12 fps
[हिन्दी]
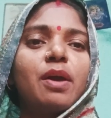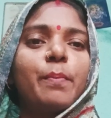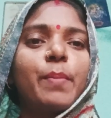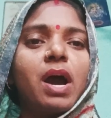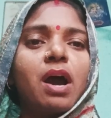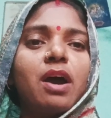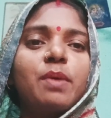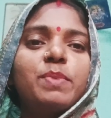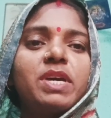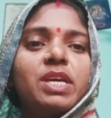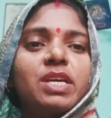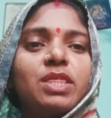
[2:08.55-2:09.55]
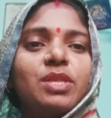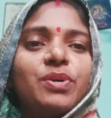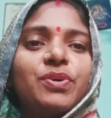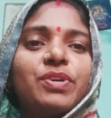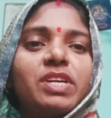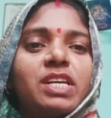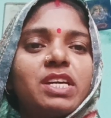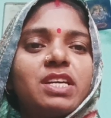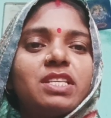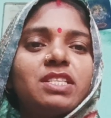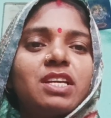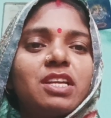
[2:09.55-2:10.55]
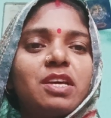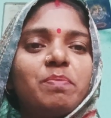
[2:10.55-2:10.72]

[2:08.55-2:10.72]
भाभी तो किचन